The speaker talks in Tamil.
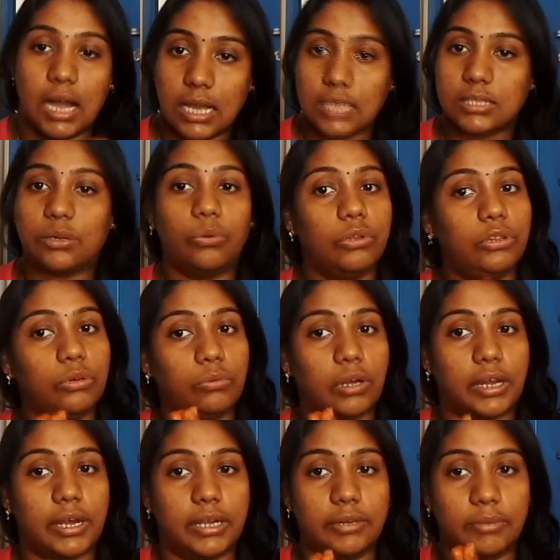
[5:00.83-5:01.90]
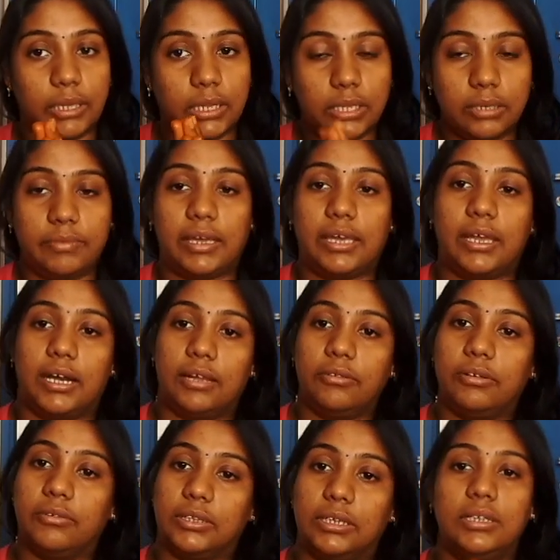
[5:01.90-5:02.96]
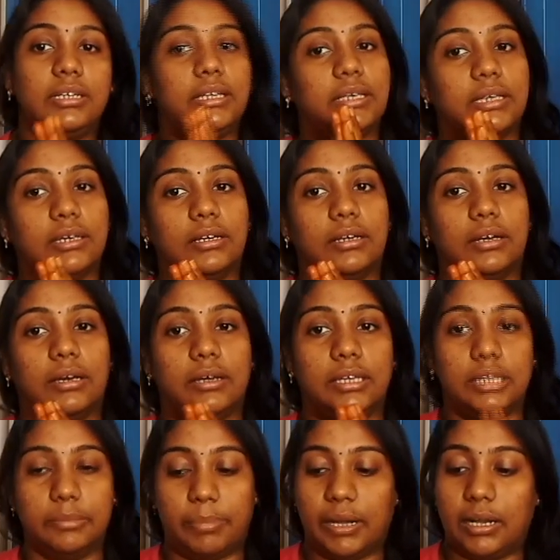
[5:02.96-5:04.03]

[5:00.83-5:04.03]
காசு கொடுத்து உங்ககிட்ட வந்து வைக்கிற அளவுக்கு வந்துட்டு நீங்கள் இது